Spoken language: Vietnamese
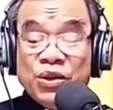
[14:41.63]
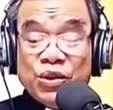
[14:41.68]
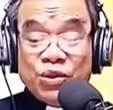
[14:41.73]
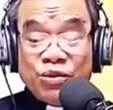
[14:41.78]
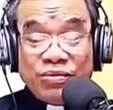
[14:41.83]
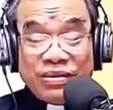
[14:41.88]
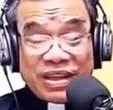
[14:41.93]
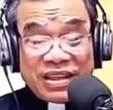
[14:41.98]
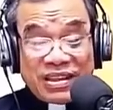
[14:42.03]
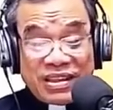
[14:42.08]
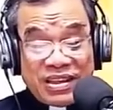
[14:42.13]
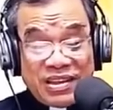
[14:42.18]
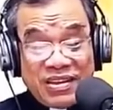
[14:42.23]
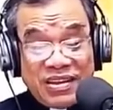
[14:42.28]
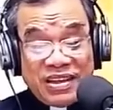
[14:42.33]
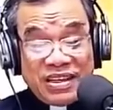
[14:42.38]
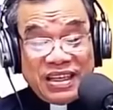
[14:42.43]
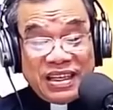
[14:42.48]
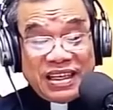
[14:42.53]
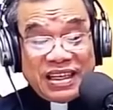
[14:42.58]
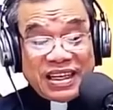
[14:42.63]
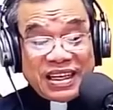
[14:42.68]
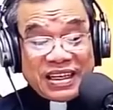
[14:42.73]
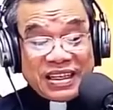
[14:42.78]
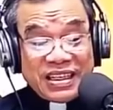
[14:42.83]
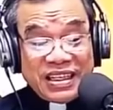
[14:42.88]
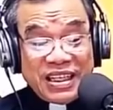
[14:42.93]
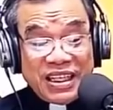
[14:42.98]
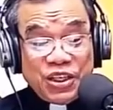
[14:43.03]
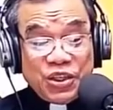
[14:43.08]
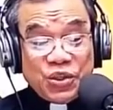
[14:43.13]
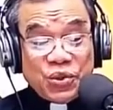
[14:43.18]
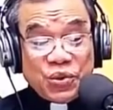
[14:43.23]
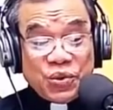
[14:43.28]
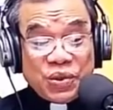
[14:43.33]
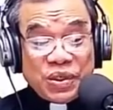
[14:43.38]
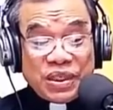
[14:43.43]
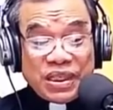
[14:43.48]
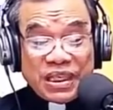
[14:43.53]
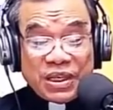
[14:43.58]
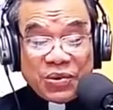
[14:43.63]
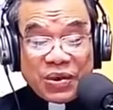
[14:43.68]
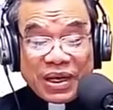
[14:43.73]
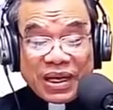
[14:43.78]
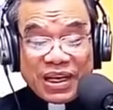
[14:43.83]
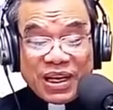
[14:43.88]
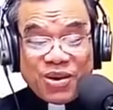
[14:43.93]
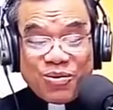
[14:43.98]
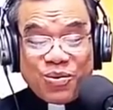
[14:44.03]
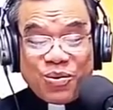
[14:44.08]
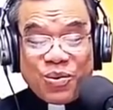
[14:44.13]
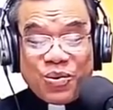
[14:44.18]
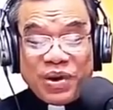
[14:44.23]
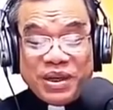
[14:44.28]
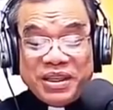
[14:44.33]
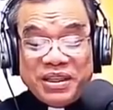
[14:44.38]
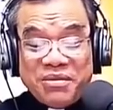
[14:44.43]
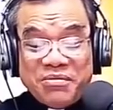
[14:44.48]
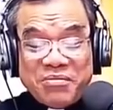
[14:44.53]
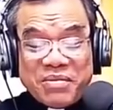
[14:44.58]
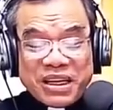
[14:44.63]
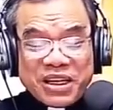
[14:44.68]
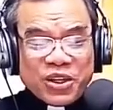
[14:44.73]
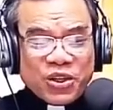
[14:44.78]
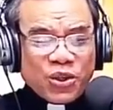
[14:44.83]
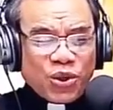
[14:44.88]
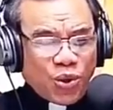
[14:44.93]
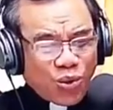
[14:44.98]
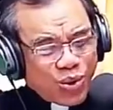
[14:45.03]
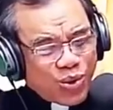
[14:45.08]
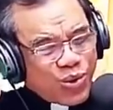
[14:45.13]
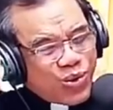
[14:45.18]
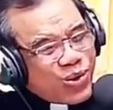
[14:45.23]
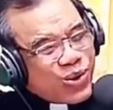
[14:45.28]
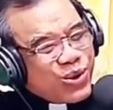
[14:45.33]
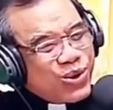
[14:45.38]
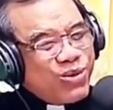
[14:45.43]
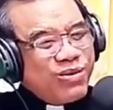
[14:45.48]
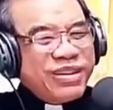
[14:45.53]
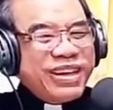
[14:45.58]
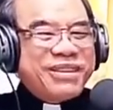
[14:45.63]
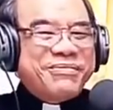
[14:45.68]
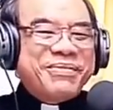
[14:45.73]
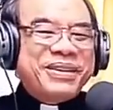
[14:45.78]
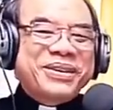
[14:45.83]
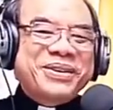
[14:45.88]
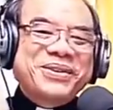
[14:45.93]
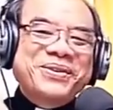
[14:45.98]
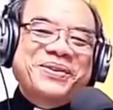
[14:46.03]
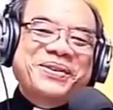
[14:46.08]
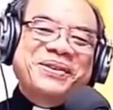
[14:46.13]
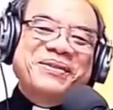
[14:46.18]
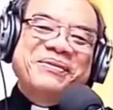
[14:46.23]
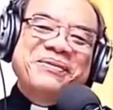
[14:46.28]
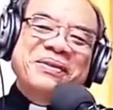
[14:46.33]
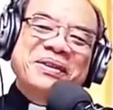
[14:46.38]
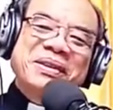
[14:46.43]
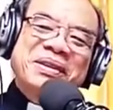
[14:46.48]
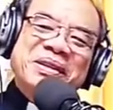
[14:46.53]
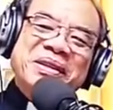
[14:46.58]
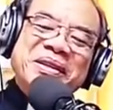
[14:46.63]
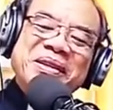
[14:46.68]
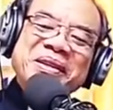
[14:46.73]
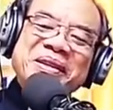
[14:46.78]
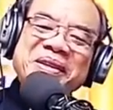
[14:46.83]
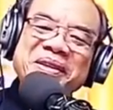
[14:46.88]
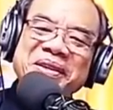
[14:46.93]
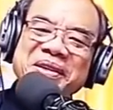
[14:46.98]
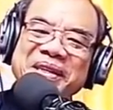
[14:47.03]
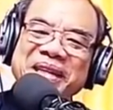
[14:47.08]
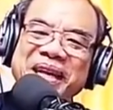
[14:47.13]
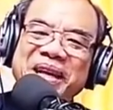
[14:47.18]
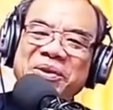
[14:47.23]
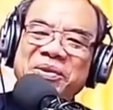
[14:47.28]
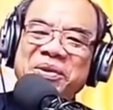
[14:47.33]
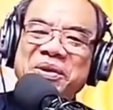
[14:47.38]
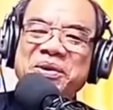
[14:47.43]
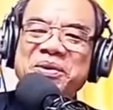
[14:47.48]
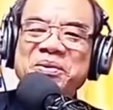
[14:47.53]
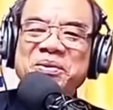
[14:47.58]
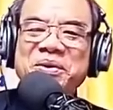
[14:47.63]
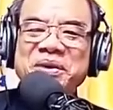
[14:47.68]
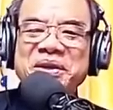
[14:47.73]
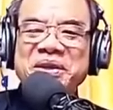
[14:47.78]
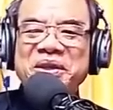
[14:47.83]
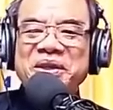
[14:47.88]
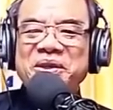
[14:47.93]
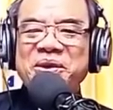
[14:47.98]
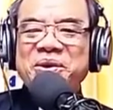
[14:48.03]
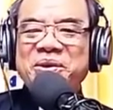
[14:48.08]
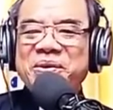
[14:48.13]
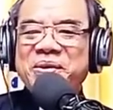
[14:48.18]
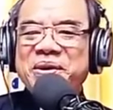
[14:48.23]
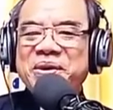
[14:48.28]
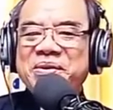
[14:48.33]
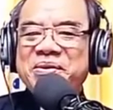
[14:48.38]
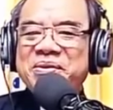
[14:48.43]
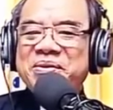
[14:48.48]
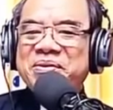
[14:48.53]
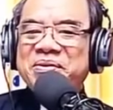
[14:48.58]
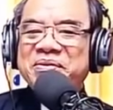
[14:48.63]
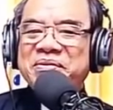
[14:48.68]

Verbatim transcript: Chúng ta thường nghĩ rằng Thiên Chúa chỉ hoạt động qua những mặt tốt của chúng ta mà thôi thưa cha con đâu có gì tốt đâu